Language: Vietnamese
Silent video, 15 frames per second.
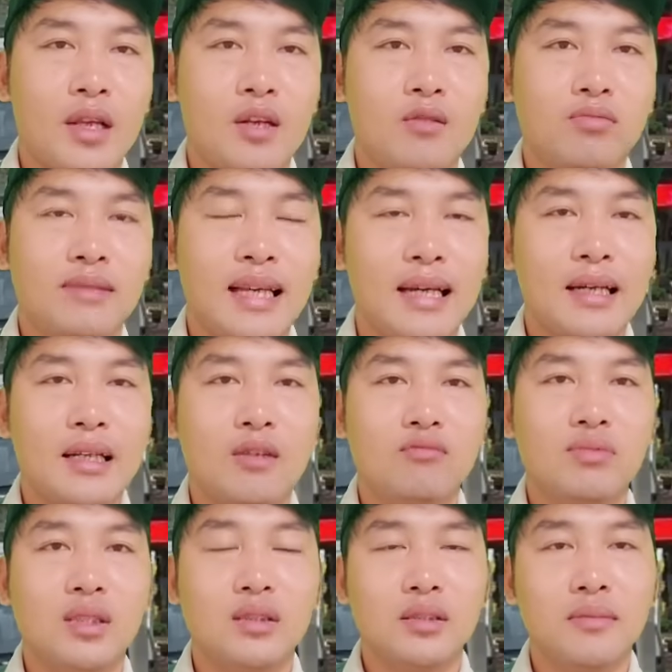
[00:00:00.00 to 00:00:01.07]
cũng nhắc
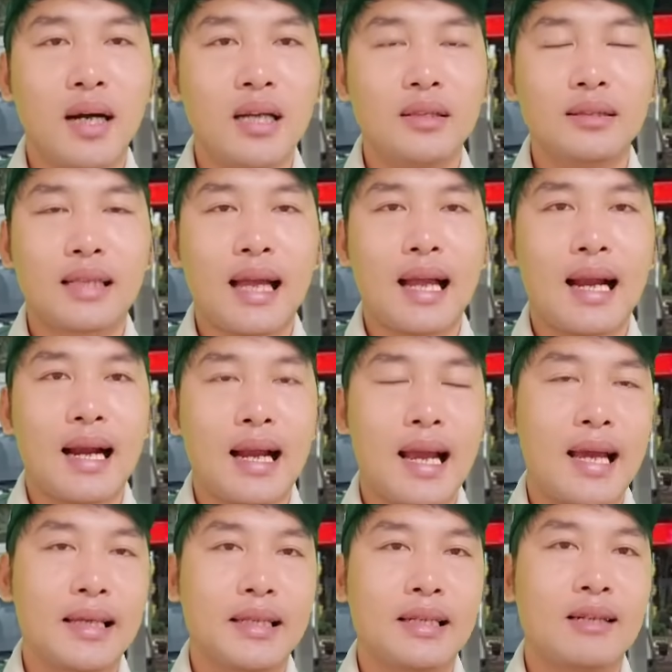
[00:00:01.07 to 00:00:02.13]
cũng chửi bới người ta hàng
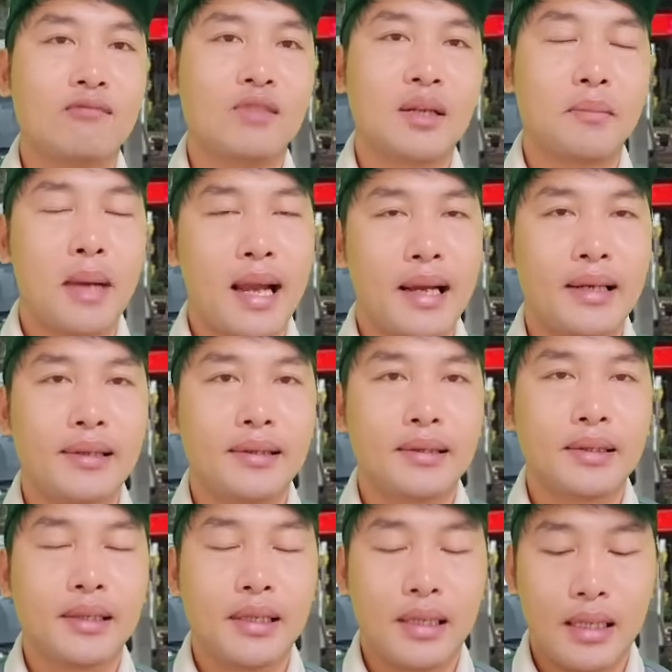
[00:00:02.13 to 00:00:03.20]
ngày trên không gian mạng
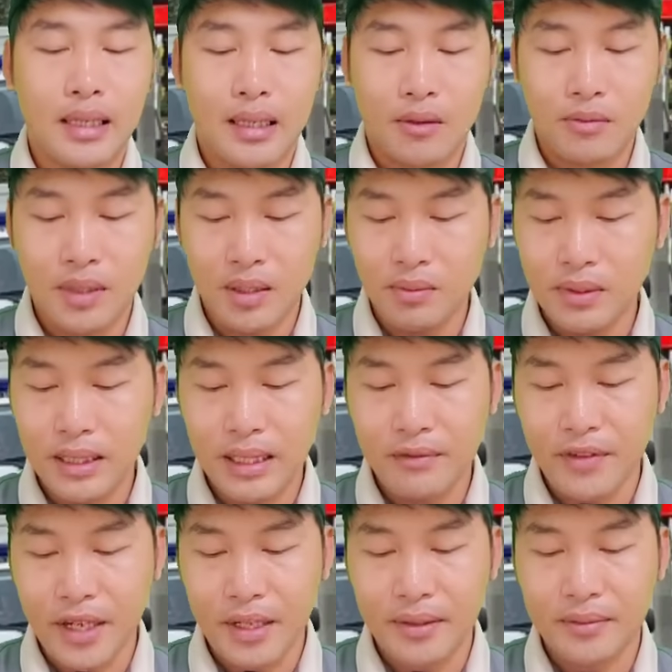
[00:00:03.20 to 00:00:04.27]
à, cũng giống như cái
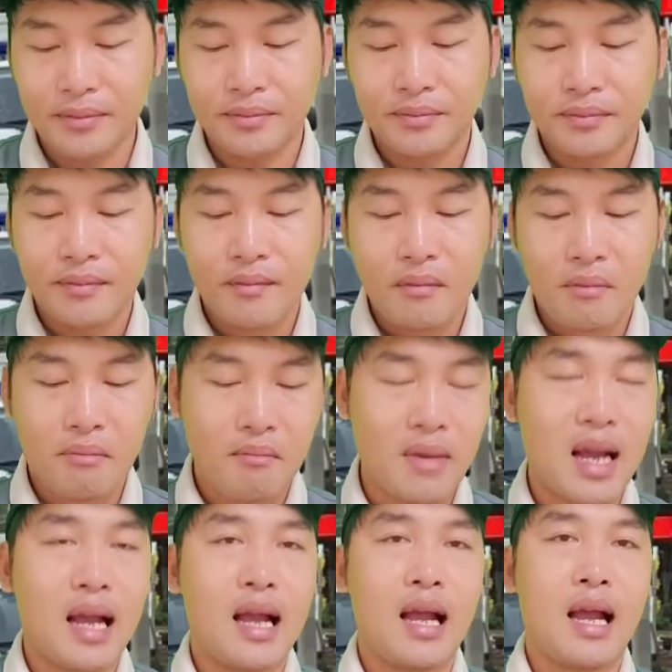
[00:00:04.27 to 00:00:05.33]
việc
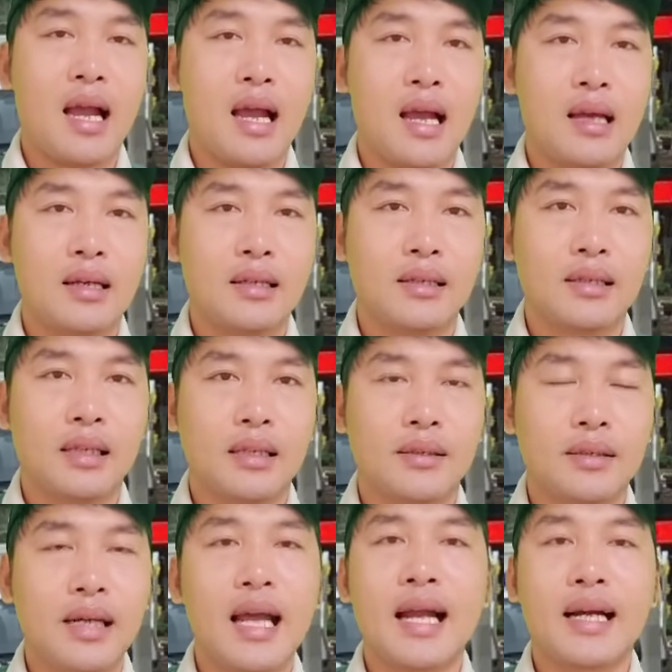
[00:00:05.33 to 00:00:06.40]
mà
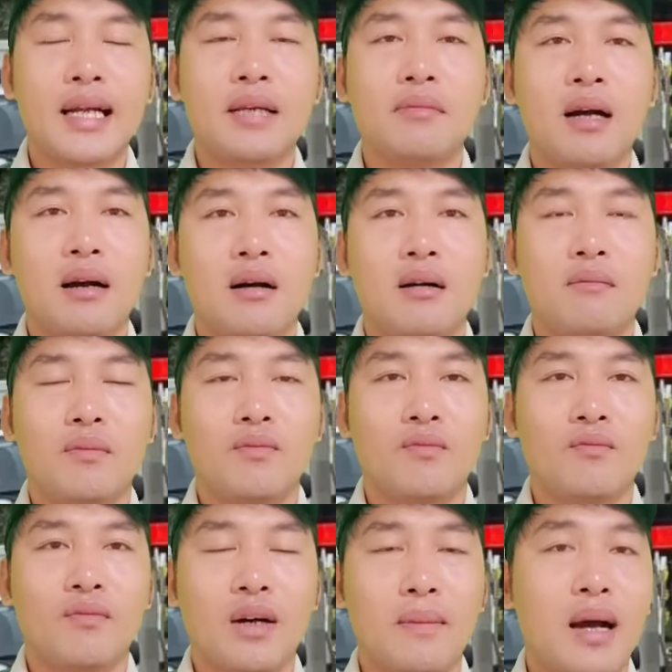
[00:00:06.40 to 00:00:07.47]
giữa hàng đi bà
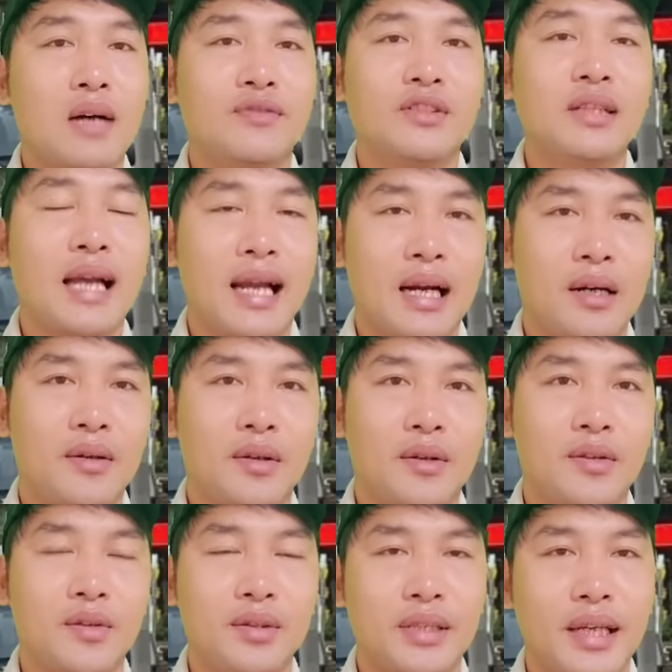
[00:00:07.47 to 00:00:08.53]
và bà Phương Hằng thôi
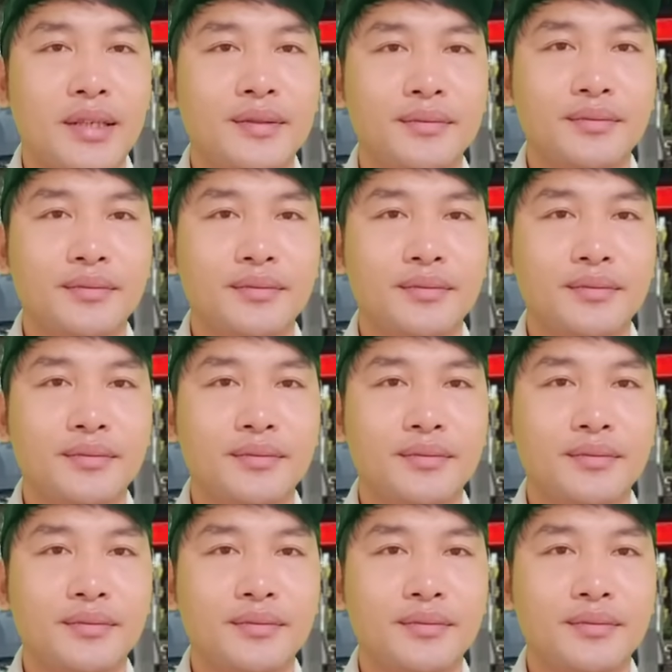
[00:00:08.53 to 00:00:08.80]
cô chú anh chị